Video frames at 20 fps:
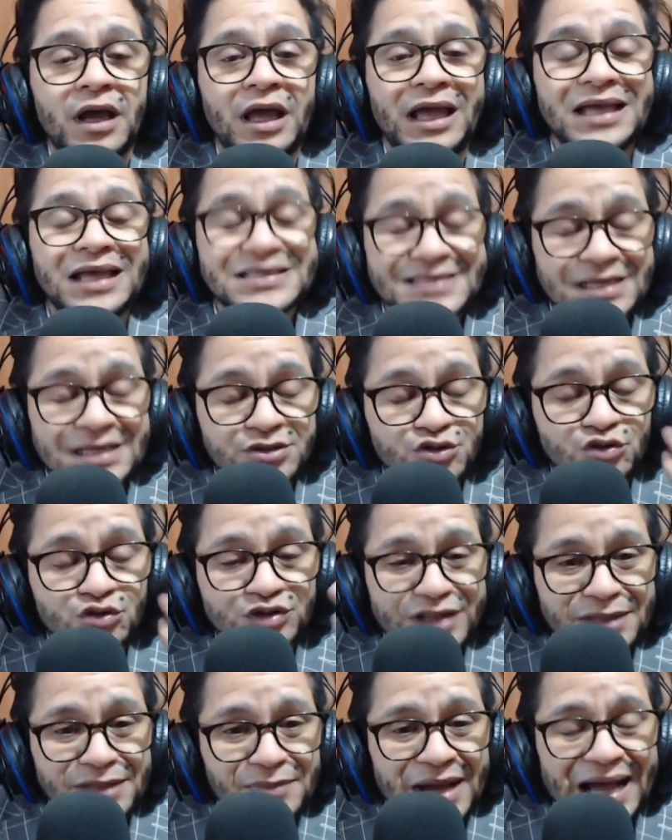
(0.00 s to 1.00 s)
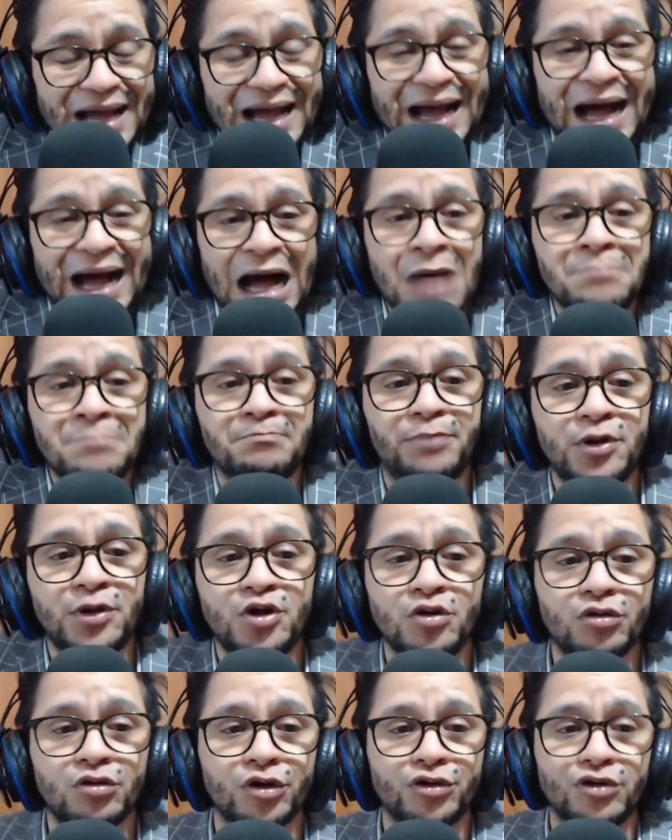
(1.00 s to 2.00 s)
ese es un tema
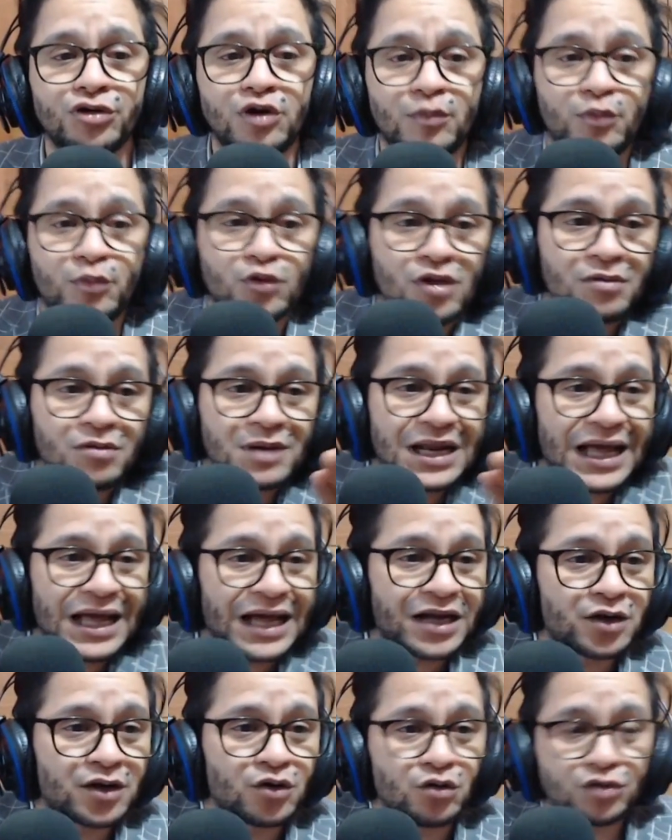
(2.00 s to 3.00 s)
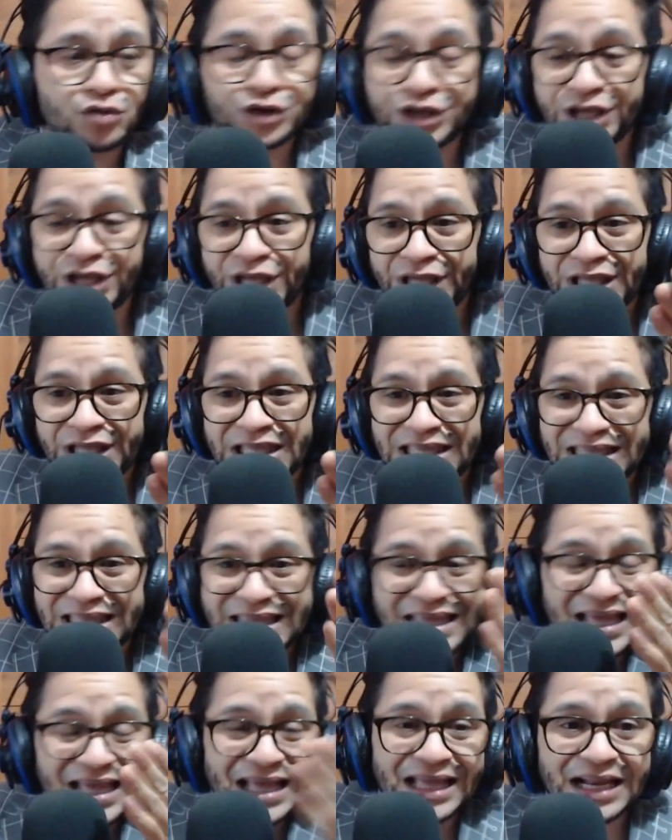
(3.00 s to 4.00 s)
amplio que yo lo puedo hablar con quien
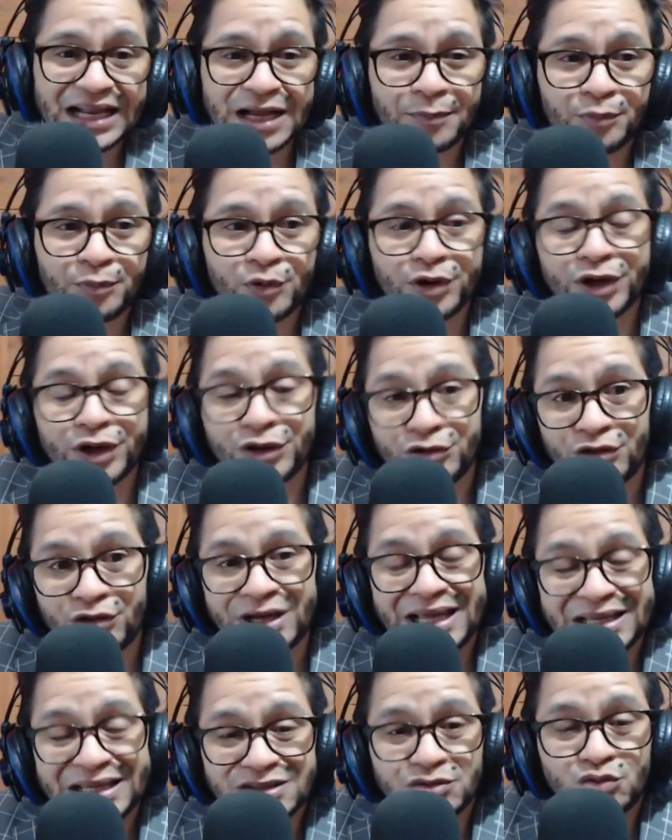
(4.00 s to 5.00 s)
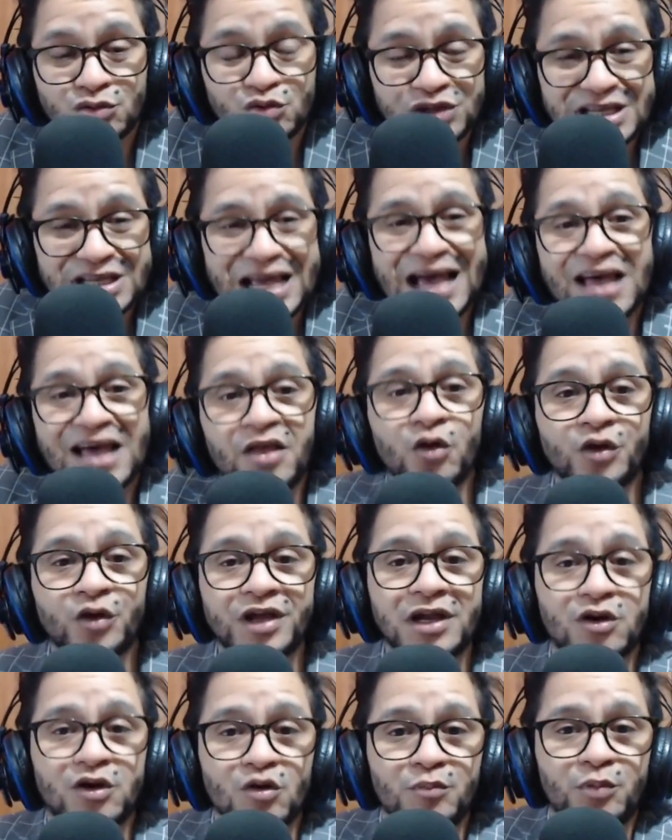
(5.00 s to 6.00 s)
quiera, porque yo he estudiado
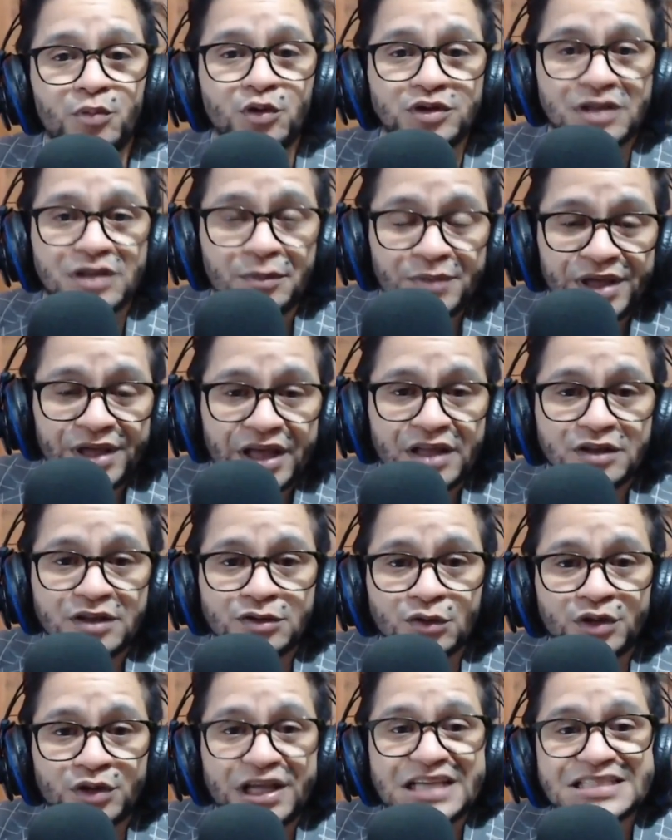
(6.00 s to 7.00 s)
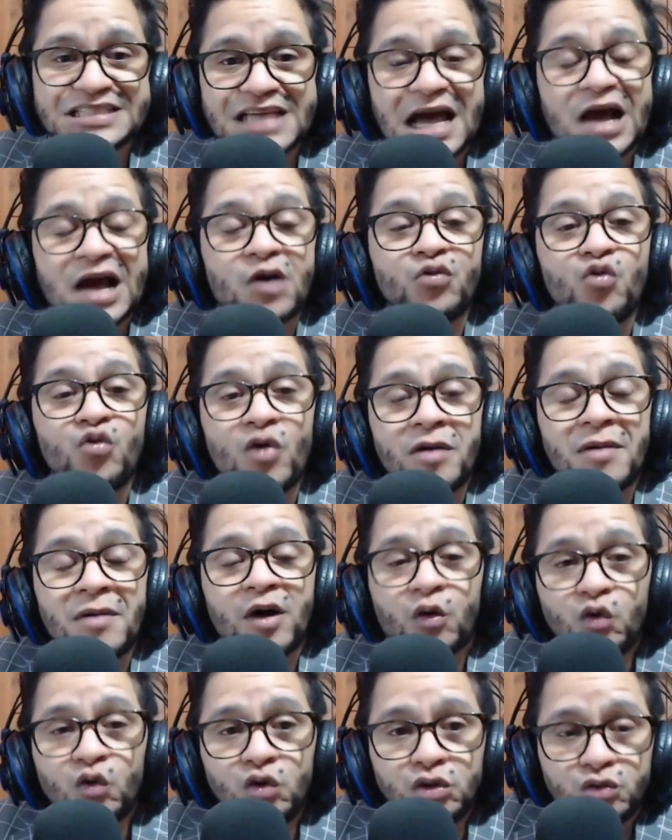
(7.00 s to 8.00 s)
el comportamiento de esa
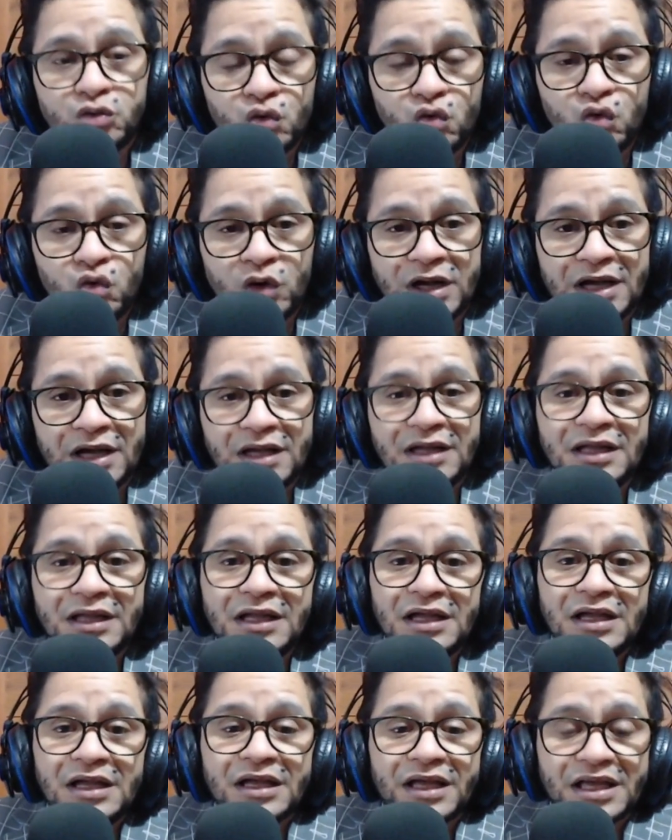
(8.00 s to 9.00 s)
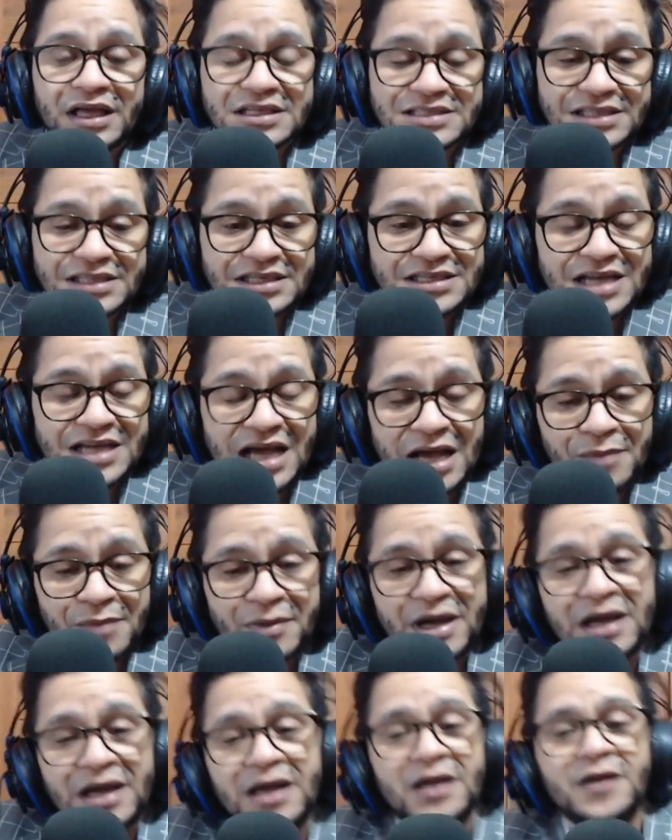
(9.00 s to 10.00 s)
nueva cultura que se
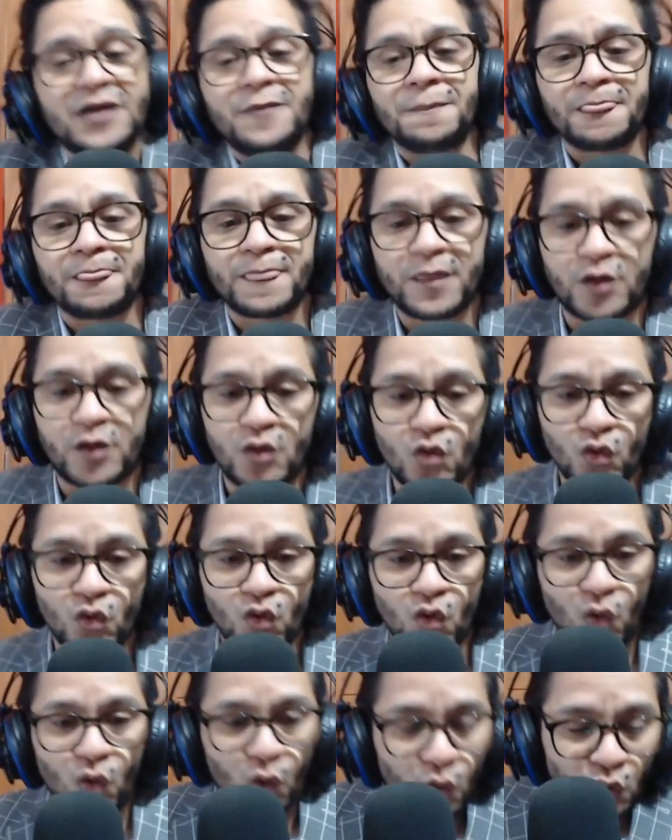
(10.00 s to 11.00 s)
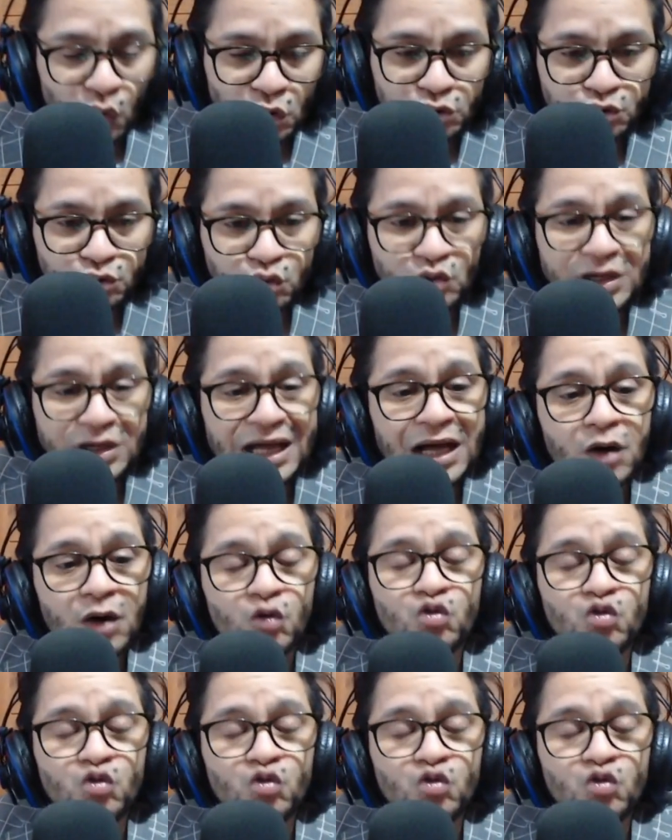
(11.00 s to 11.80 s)
llama cultura